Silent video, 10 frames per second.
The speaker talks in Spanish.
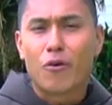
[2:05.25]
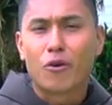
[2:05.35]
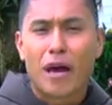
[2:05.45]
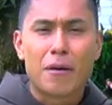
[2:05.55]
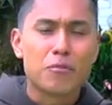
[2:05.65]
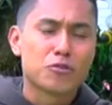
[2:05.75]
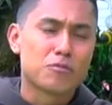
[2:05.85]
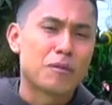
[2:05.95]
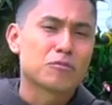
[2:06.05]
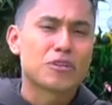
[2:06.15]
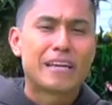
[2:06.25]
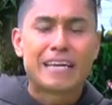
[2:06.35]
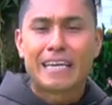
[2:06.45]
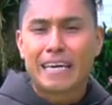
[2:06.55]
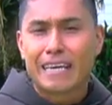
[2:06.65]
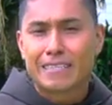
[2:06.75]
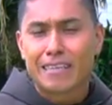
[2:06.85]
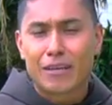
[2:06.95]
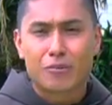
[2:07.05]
oramos, vamos a la iglesia,